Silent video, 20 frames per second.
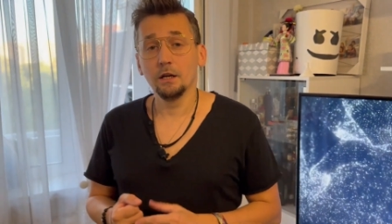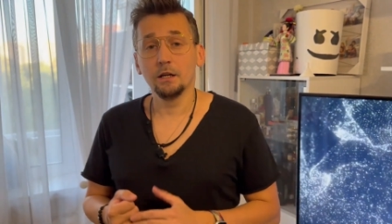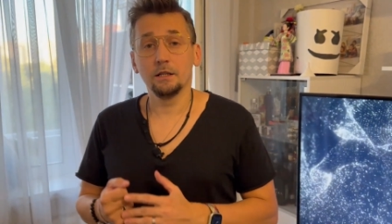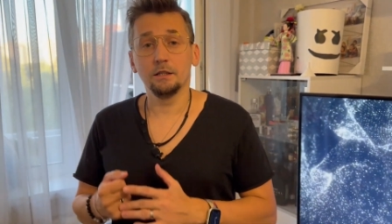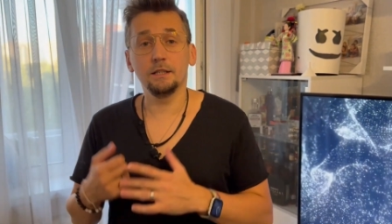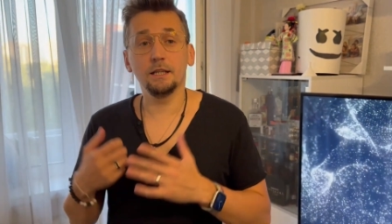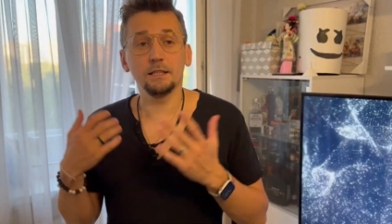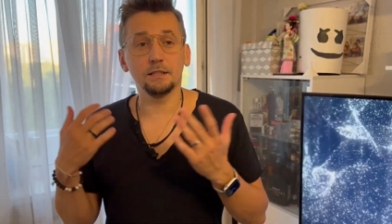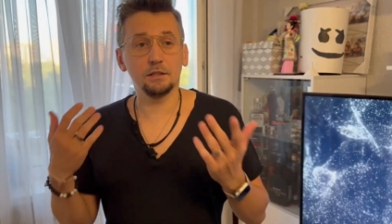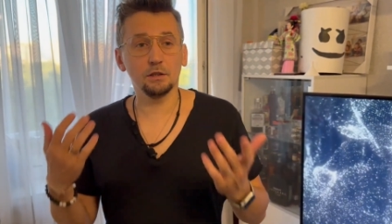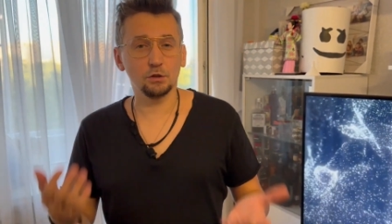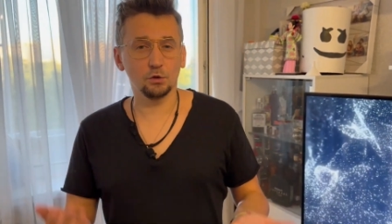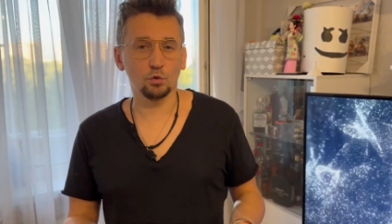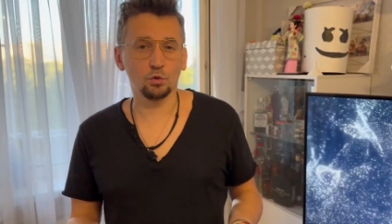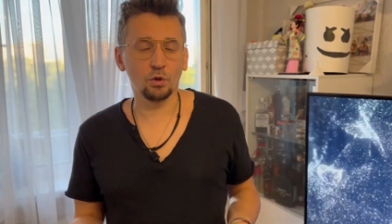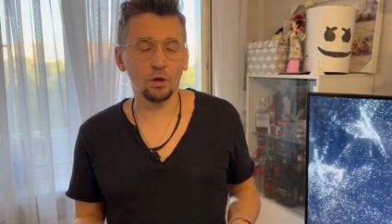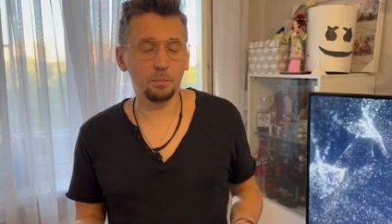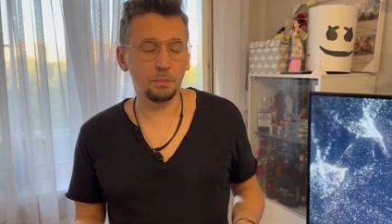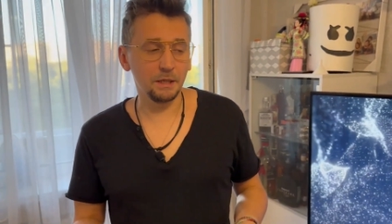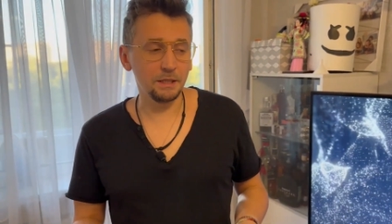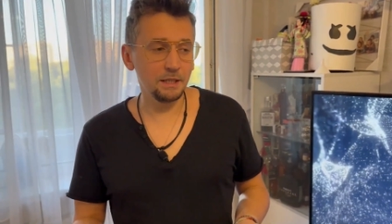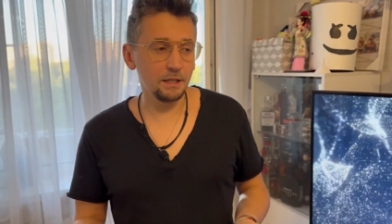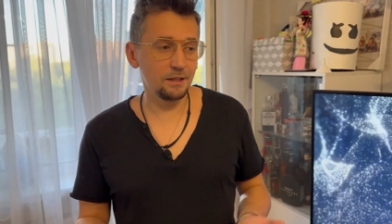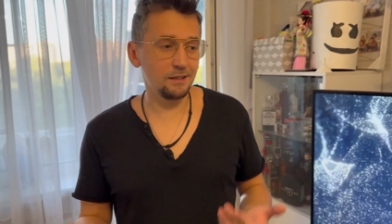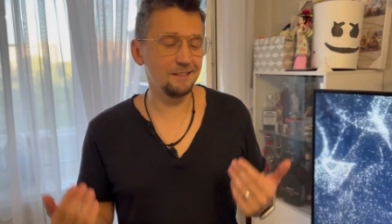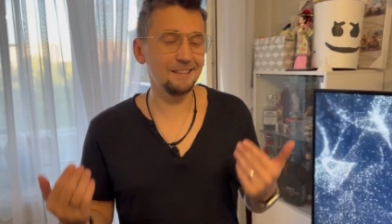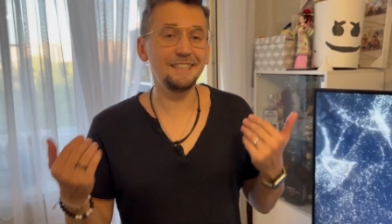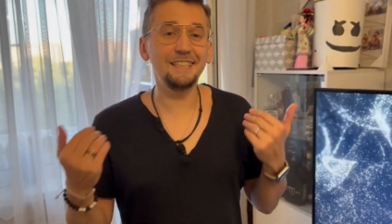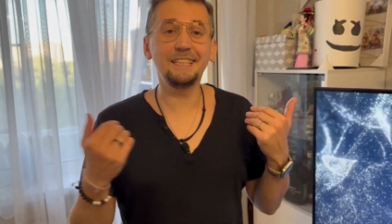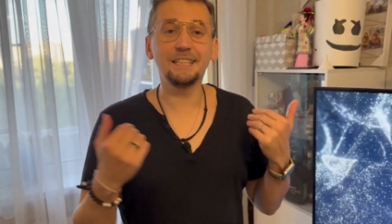И я, естественно, туда
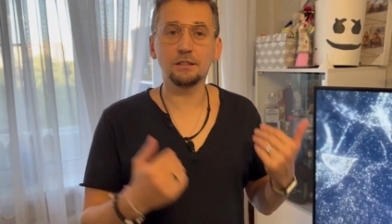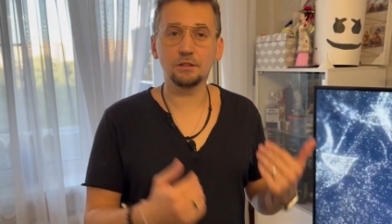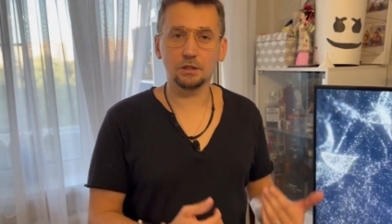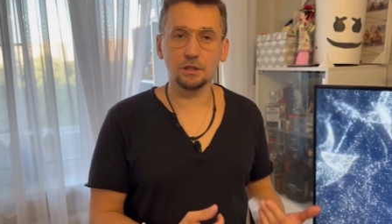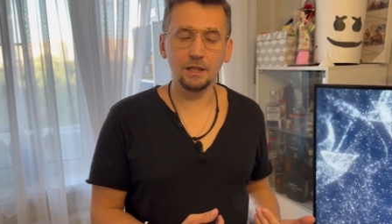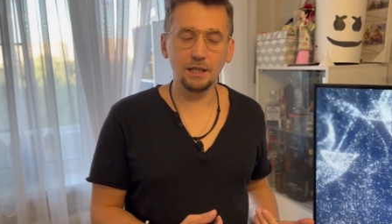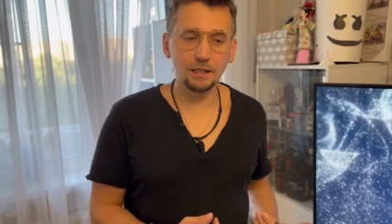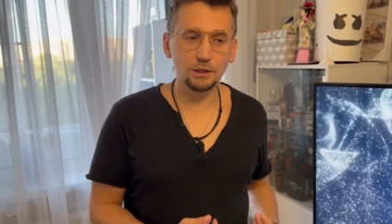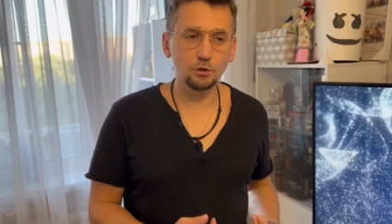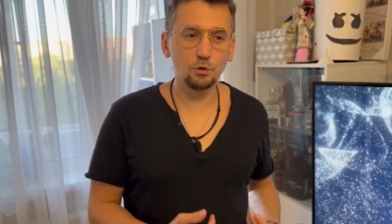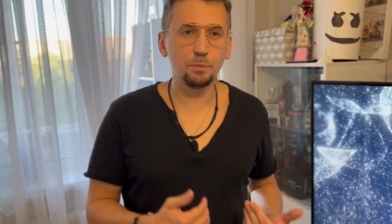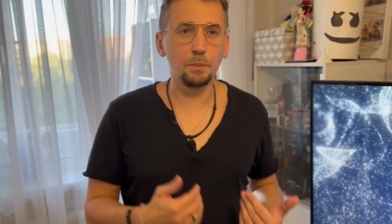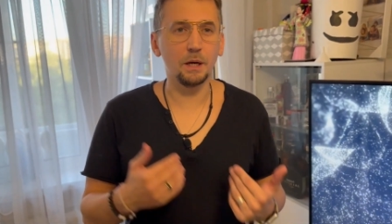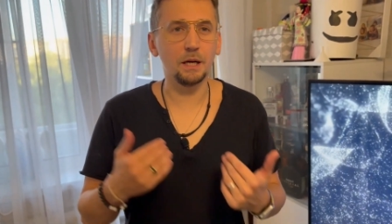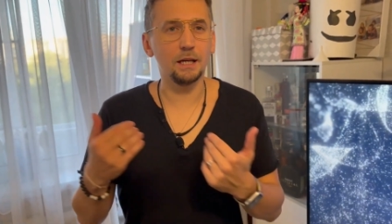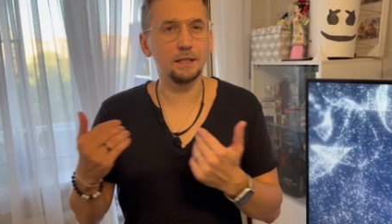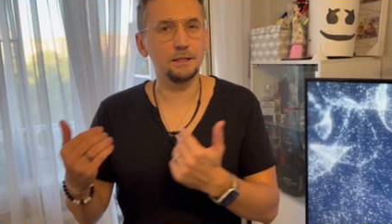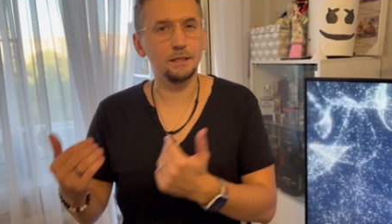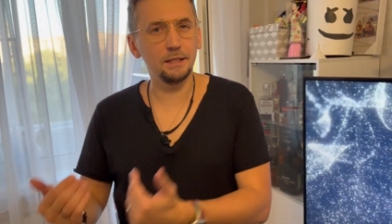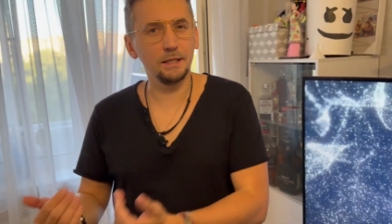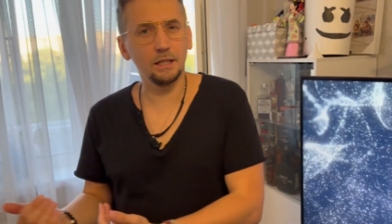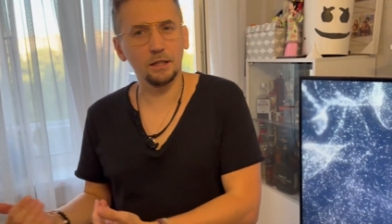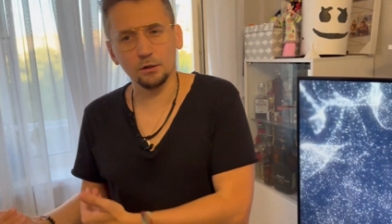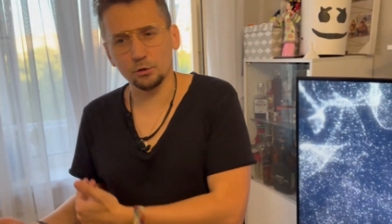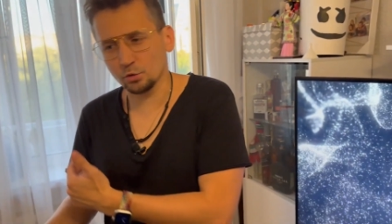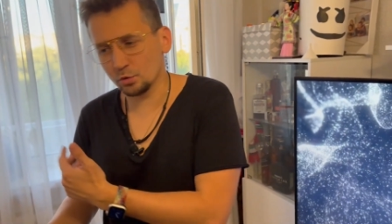поехал, не сразу, пока доехал